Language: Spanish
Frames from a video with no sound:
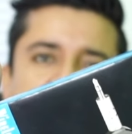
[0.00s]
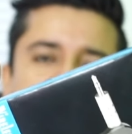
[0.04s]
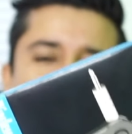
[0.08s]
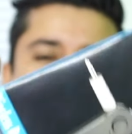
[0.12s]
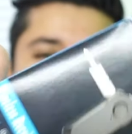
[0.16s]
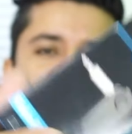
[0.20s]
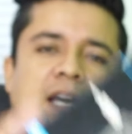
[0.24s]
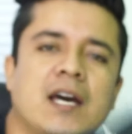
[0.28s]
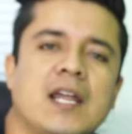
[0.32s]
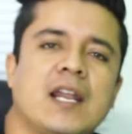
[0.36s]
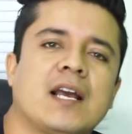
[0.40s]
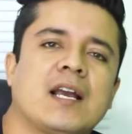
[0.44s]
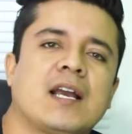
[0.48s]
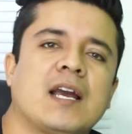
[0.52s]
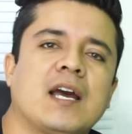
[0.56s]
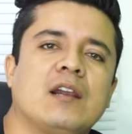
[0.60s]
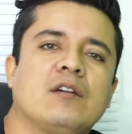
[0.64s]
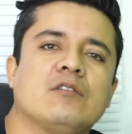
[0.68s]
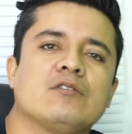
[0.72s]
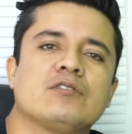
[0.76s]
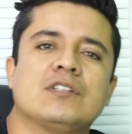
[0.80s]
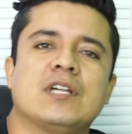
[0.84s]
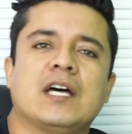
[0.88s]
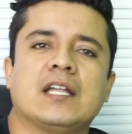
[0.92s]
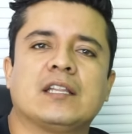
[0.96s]
voy a dejar acá
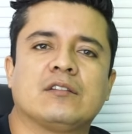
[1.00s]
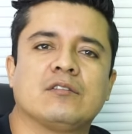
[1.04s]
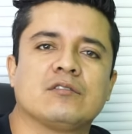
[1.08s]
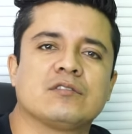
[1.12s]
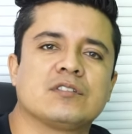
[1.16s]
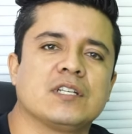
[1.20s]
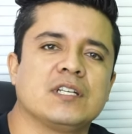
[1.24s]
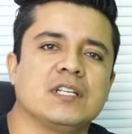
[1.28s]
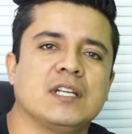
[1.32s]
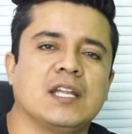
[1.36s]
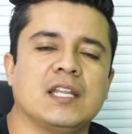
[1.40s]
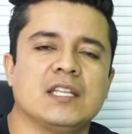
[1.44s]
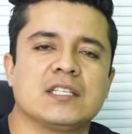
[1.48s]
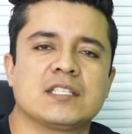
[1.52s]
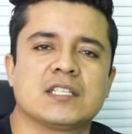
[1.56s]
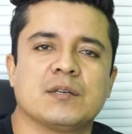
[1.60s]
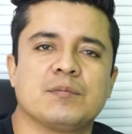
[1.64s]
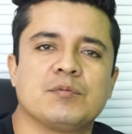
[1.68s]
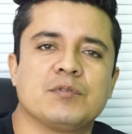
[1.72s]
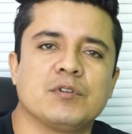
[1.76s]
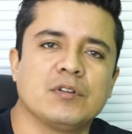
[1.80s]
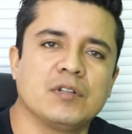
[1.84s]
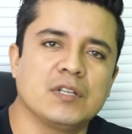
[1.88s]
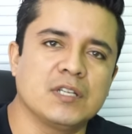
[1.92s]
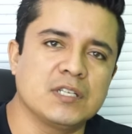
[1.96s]
los datos en la
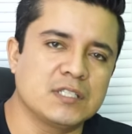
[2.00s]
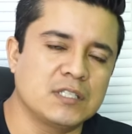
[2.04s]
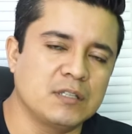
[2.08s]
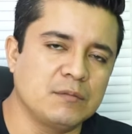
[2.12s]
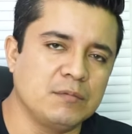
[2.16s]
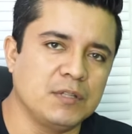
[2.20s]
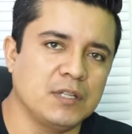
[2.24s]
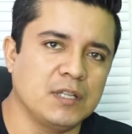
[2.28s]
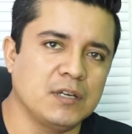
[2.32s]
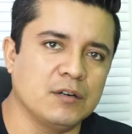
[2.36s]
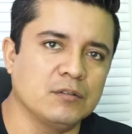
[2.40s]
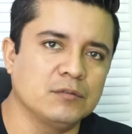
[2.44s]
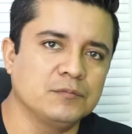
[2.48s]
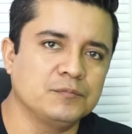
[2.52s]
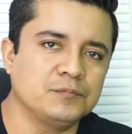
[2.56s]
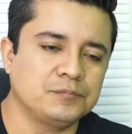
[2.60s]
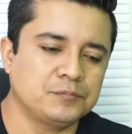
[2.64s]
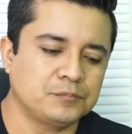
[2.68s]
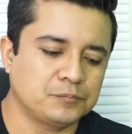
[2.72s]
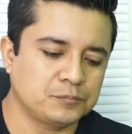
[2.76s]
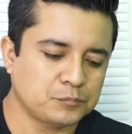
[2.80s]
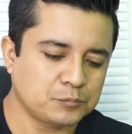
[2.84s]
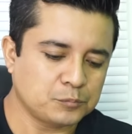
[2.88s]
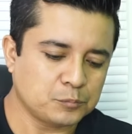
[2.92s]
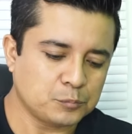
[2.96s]
descripción de este video,
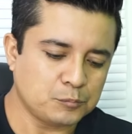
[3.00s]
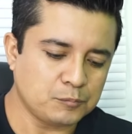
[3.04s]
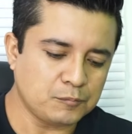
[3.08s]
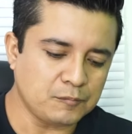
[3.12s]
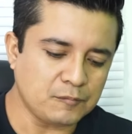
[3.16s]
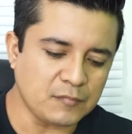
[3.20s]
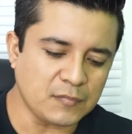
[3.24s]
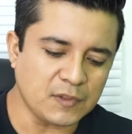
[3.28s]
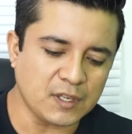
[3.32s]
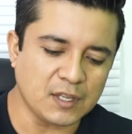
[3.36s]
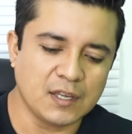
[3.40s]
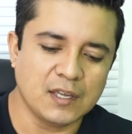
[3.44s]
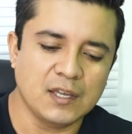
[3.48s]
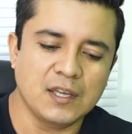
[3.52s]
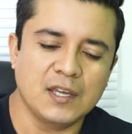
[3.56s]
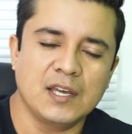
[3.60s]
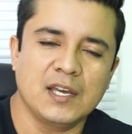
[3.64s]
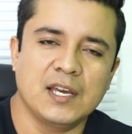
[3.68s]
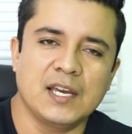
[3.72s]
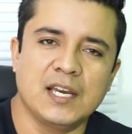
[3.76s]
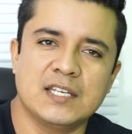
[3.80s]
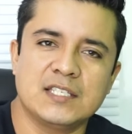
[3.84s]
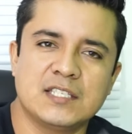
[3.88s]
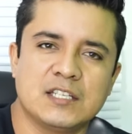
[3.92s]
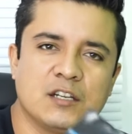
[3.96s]

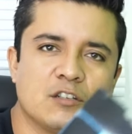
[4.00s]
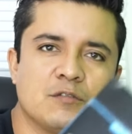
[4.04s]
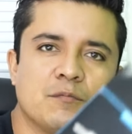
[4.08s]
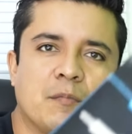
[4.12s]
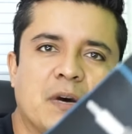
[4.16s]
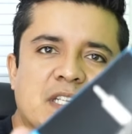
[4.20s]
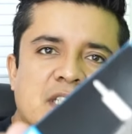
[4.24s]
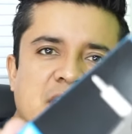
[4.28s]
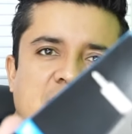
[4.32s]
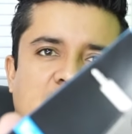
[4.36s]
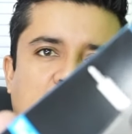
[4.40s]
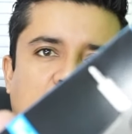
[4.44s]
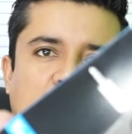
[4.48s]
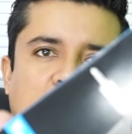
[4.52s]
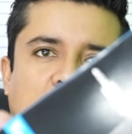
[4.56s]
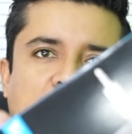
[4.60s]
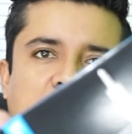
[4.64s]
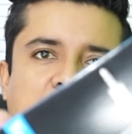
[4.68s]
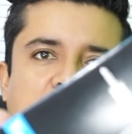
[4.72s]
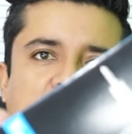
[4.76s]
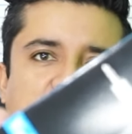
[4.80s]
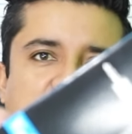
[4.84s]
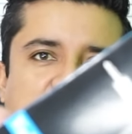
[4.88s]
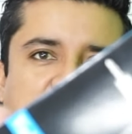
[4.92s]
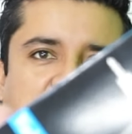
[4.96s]
es de los más
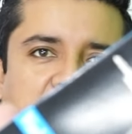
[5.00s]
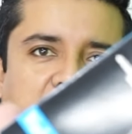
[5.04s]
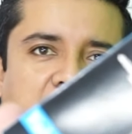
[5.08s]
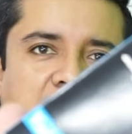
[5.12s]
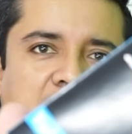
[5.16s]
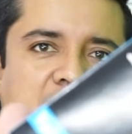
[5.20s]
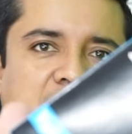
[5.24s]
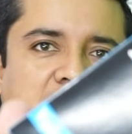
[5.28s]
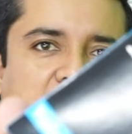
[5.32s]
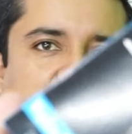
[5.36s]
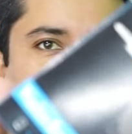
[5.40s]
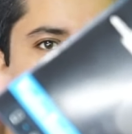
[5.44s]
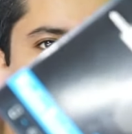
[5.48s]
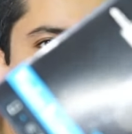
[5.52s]
económicos que hay en el